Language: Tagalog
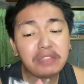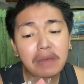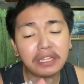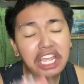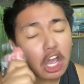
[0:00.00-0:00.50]
din
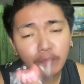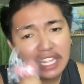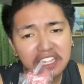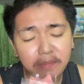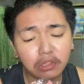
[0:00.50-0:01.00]
naman. 8 out of
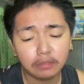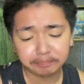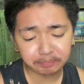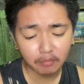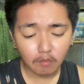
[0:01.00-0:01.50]
10 din naman to.
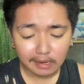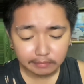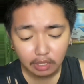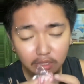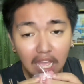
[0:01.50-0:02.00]

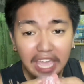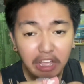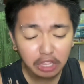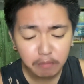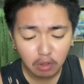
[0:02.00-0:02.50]
Ganun. Kaya eh,
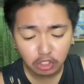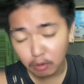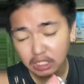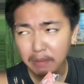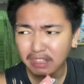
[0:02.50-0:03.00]
ikaw try mo na kung sa
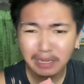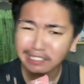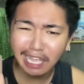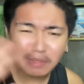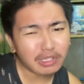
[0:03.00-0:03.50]
mga 70 plus
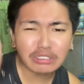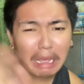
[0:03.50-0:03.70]
lang yata bilhin ko